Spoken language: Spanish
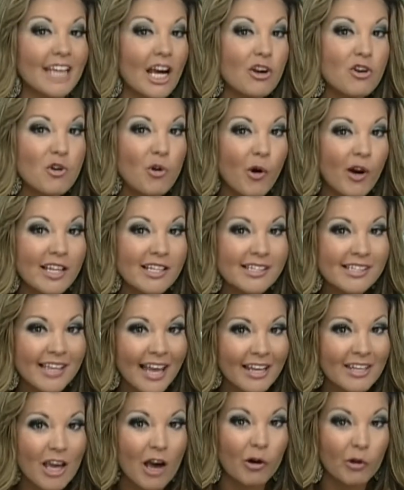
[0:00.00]
ella
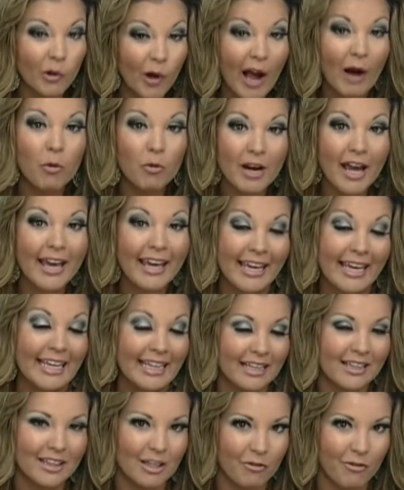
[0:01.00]
no enseña
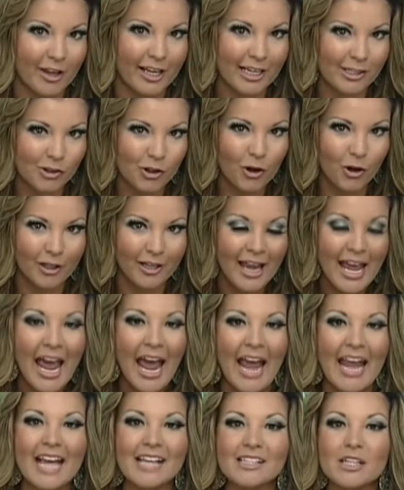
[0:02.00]
una,
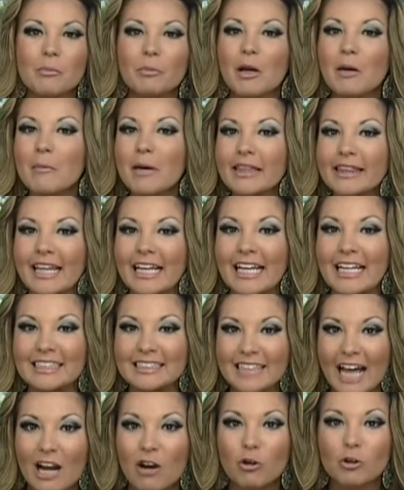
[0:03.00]
identificación. Ella
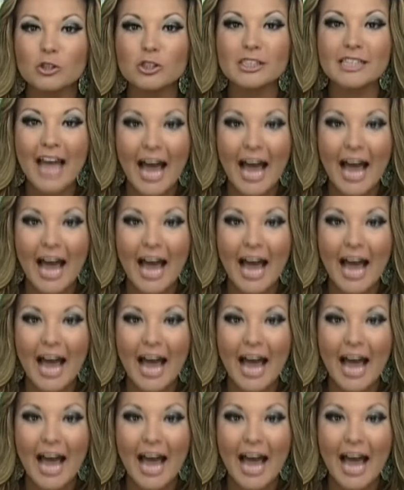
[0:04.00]
simplemente les da